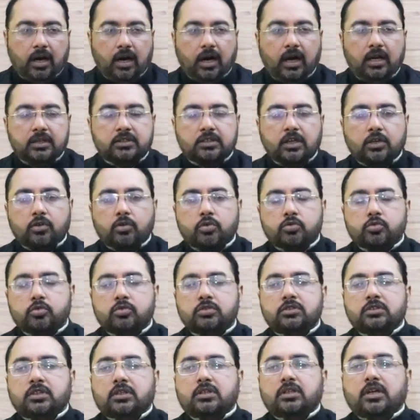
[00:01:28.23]
आज का
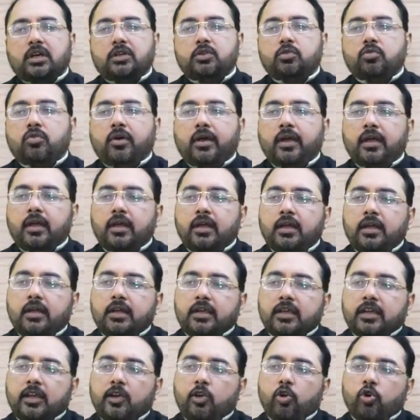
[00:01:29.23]
खसूस सदका जो है
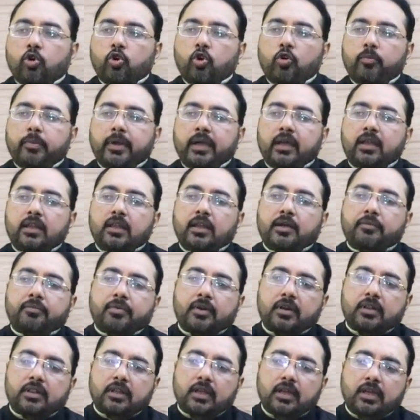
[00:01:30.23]
कि लोगों में
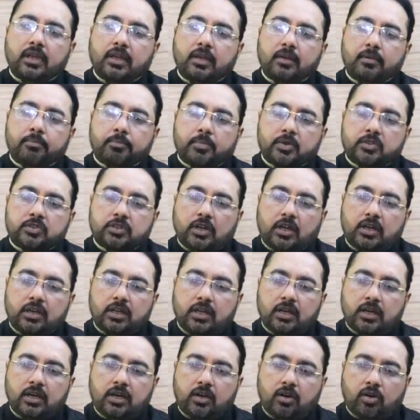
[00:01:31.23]
नफ़रतें
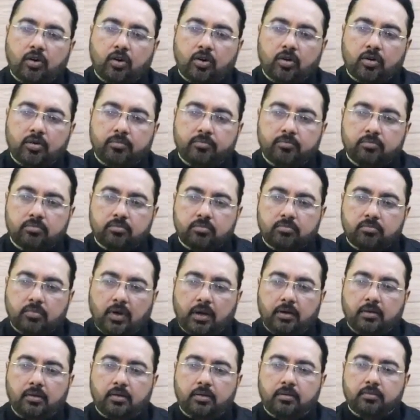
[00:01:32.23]
परेशानियाँ और
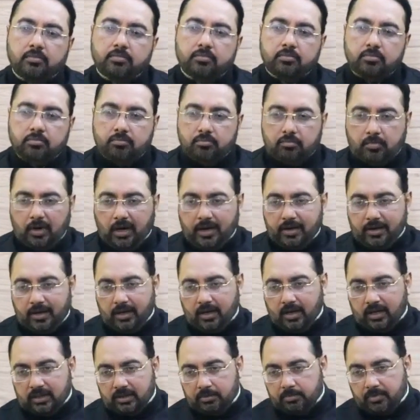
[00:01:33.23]

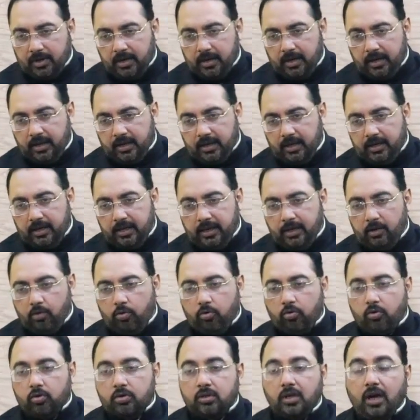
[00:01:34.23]
बांटने ख़त्म करने के लिए
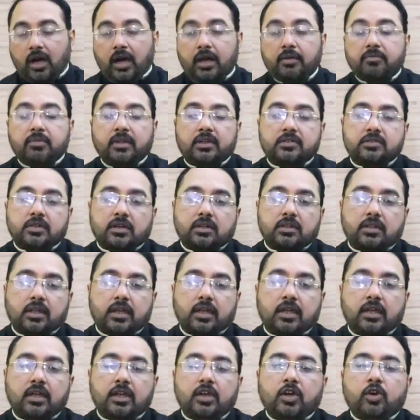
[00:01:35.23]
लोगों को तहफ़ दे
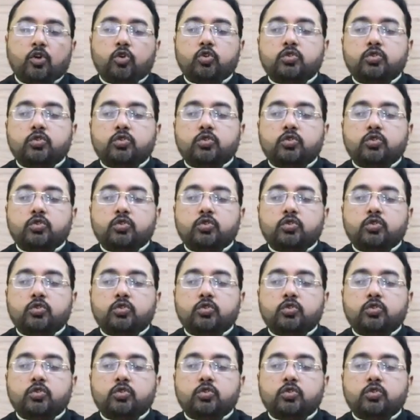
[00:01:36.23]
सकते हैं